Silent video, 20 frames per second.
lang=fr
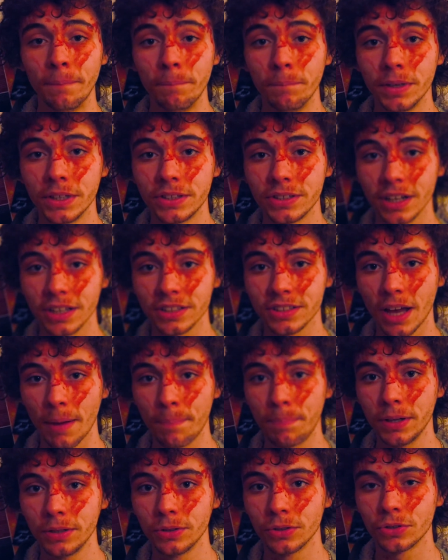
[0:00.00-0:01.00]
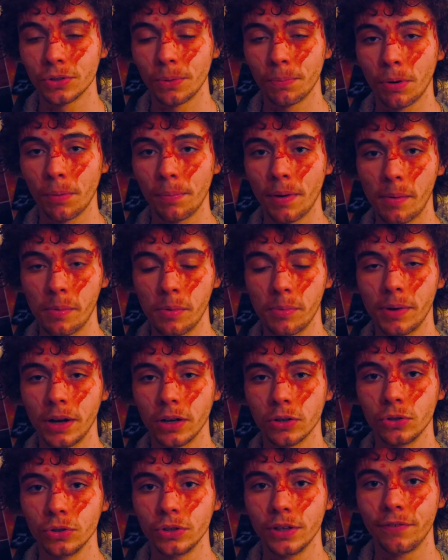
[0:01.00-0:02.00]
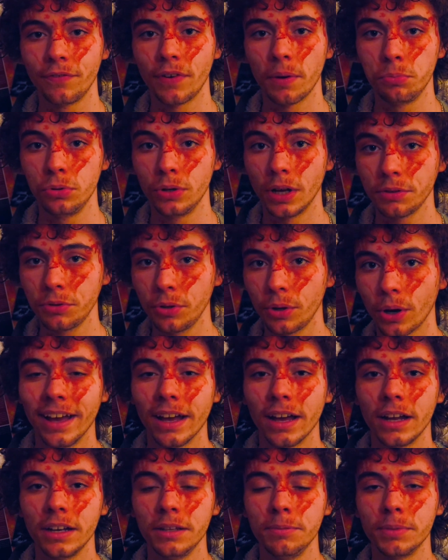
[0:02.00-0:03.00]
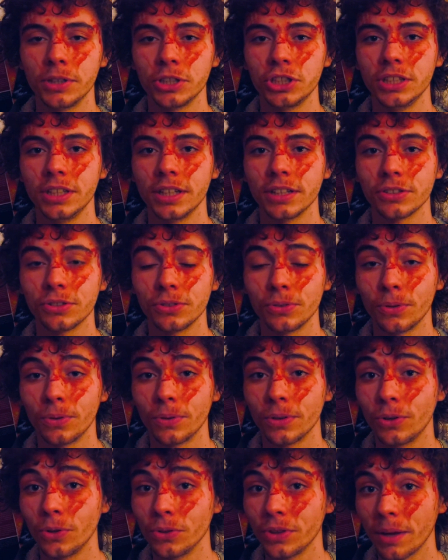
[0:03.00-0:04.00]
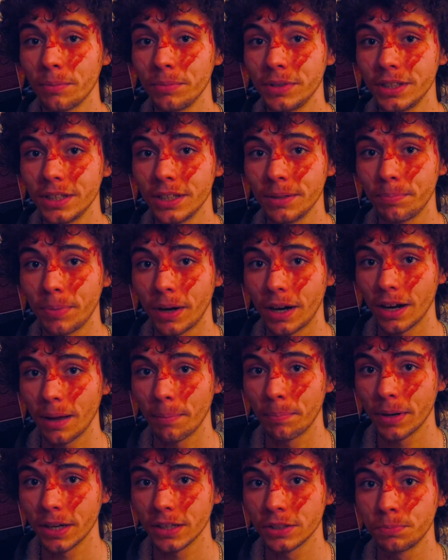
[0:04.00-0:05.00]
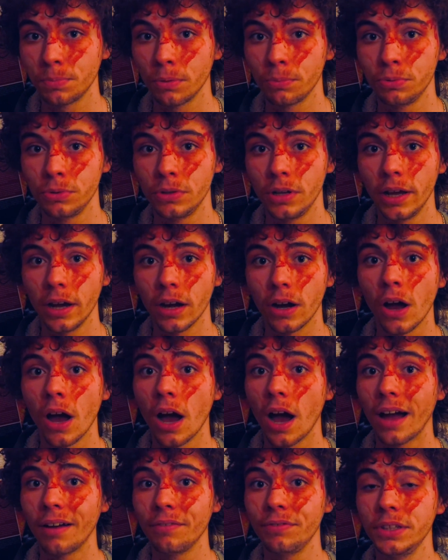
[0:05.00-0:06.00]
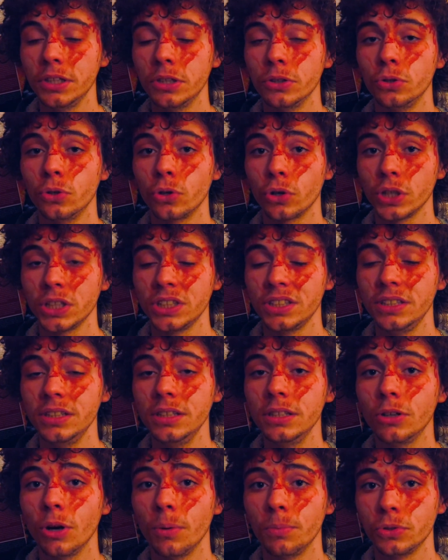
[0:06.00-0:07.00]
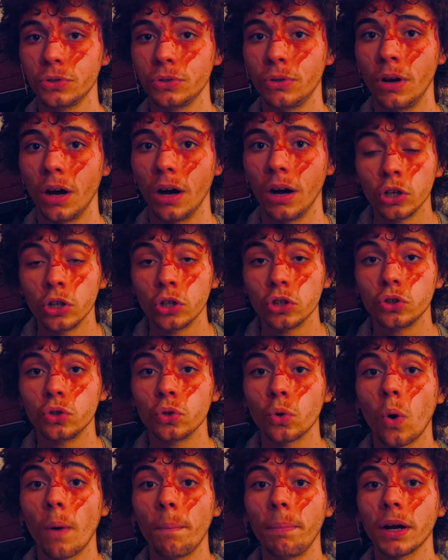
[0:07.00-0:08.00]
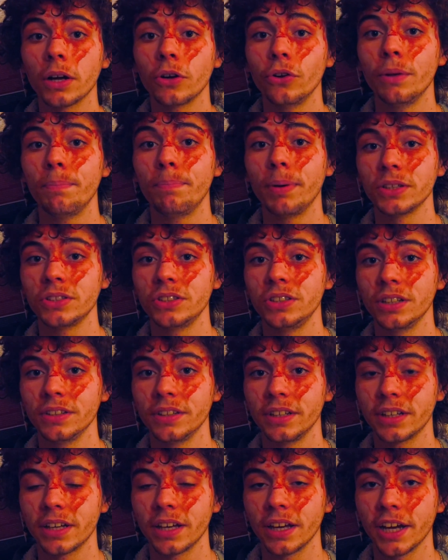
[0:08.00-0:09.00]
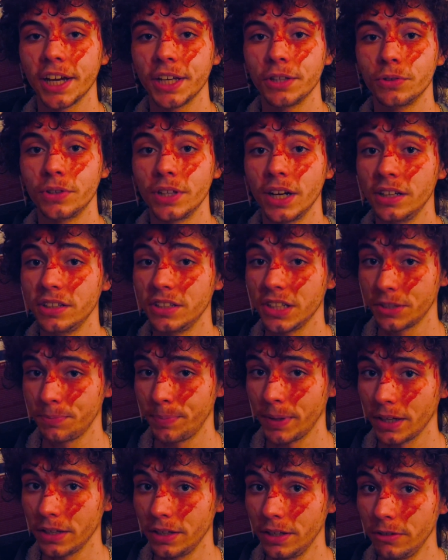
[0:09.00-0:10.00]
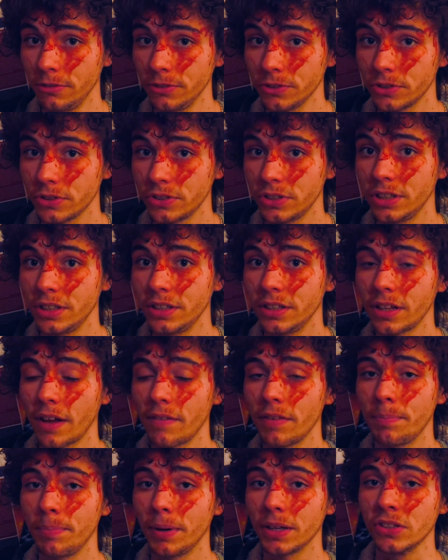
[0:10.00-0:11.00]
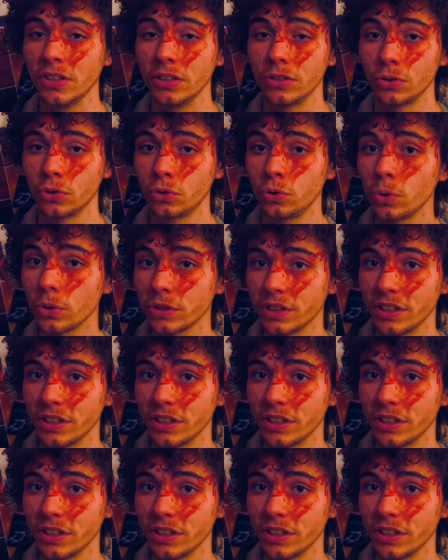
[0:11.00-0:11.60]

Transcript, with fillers: Mais ces rescapés ne sont probablement que des fabulateurs, à l'imagination contaminée par la presse populaire, avide de récits comme cela. Je ne crois pas que les patients décriraient de telles expériences s'ils n'avaient pas cette source